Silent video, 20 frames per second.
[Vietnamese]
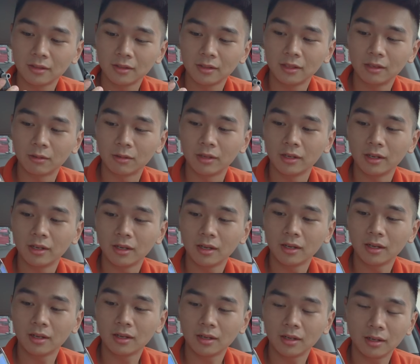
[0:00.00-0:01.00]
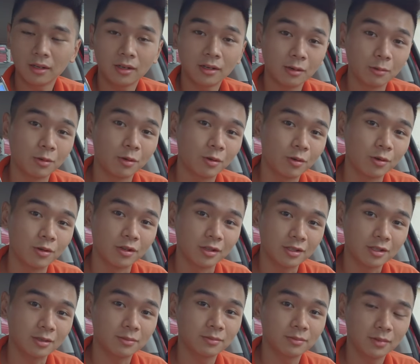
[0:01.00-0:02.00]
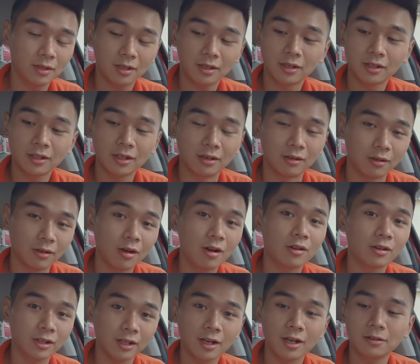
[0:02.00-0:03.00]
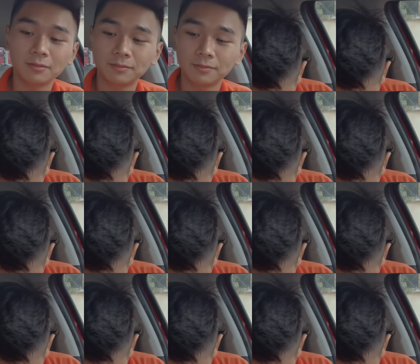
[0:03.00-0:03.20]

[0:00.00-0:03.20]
liệu cái nồng độ cồn ở trong hơi thở có còn hay không.